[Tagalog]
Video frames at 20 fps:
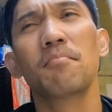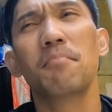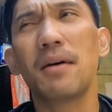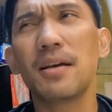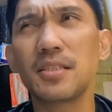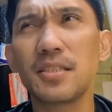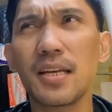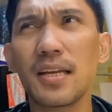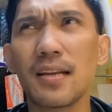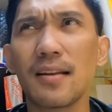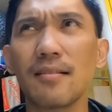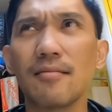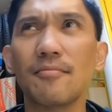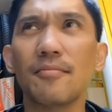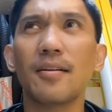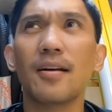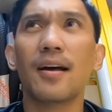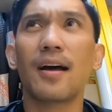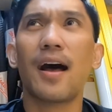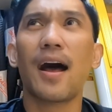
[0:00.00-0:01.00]
Master,
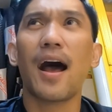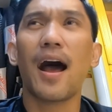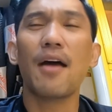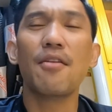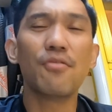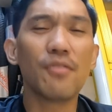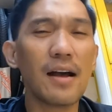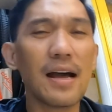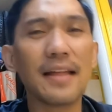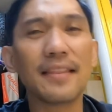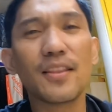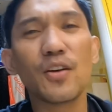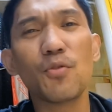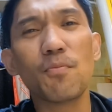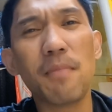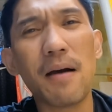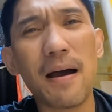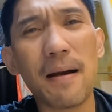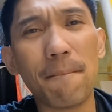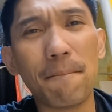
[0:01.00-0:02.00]
ano nga
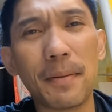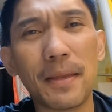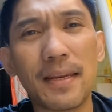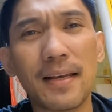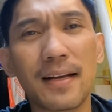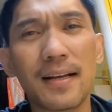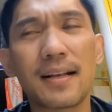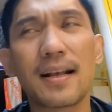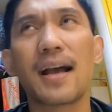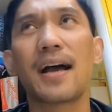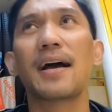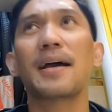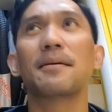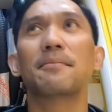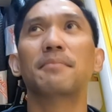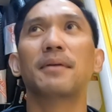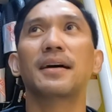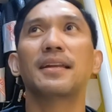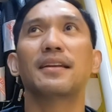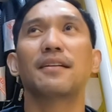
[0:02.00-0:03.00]
daw ba ang
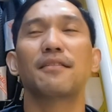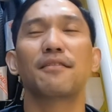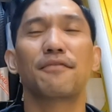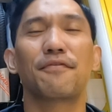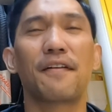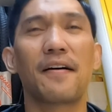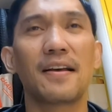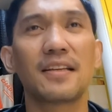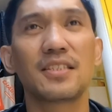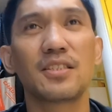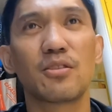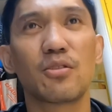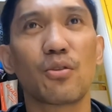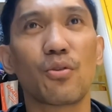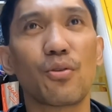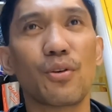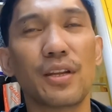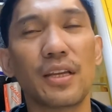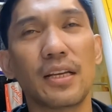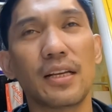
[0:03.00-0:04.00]
pinagkaiba ng fast
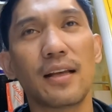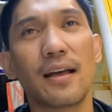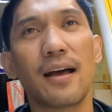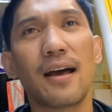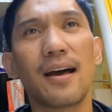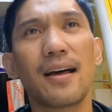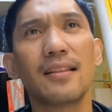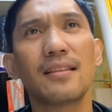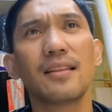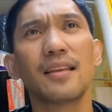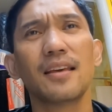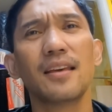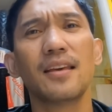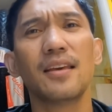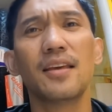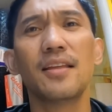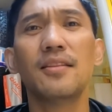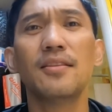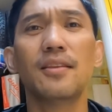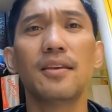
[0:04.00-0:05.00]
trolling at
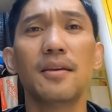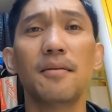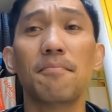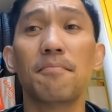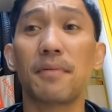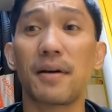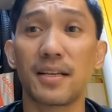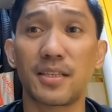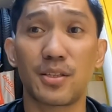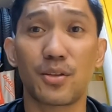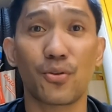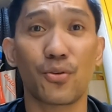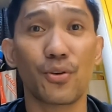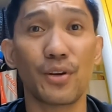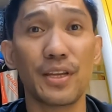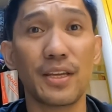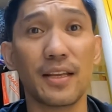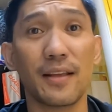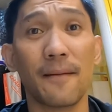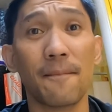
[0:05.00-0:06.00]
hindi fast
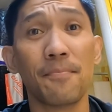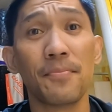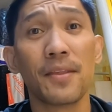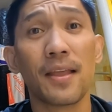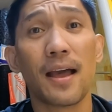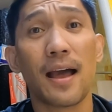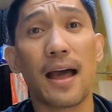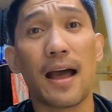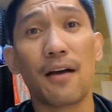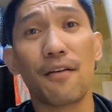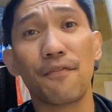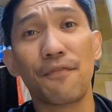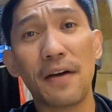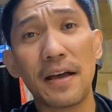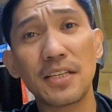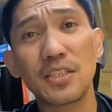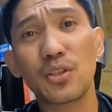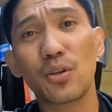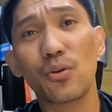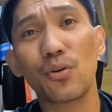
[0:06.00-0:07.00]
trolling? Ang
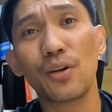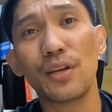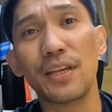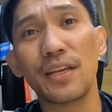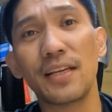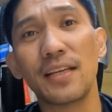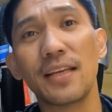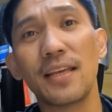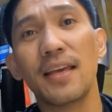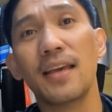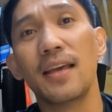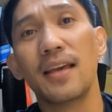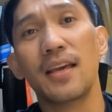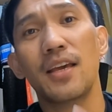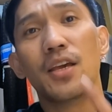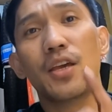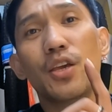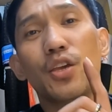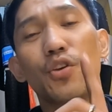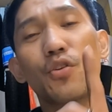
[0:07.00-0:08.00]
fast trolling,
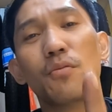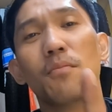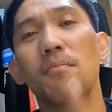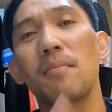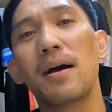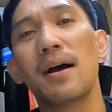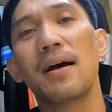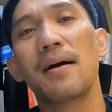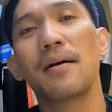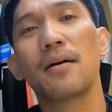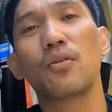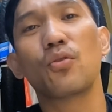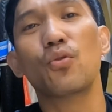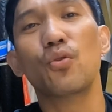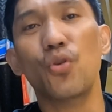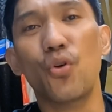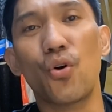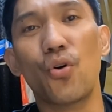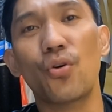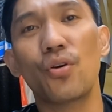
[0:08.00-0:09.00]
yung mga
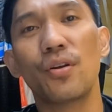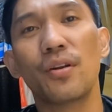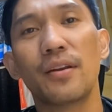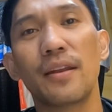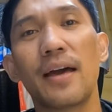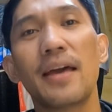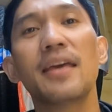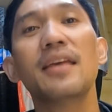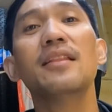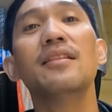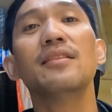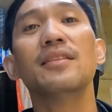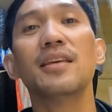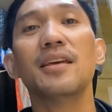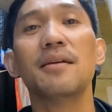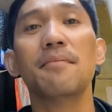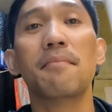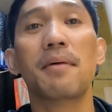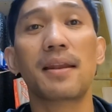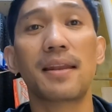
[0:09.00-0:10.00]
gulong na
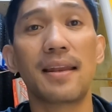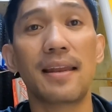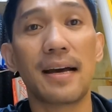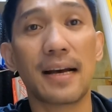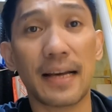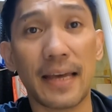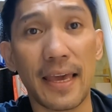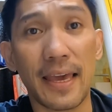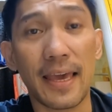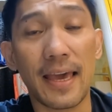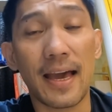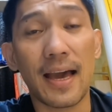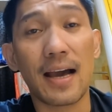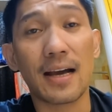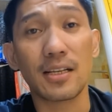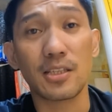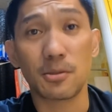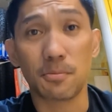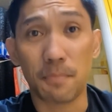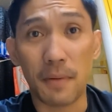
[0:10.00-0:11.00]
hindi malalaki
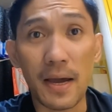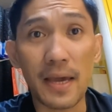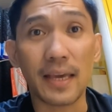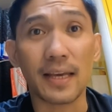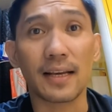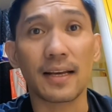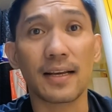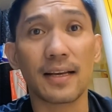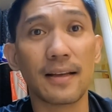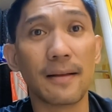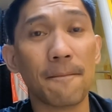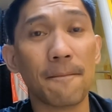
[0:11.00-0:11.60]
ang spike.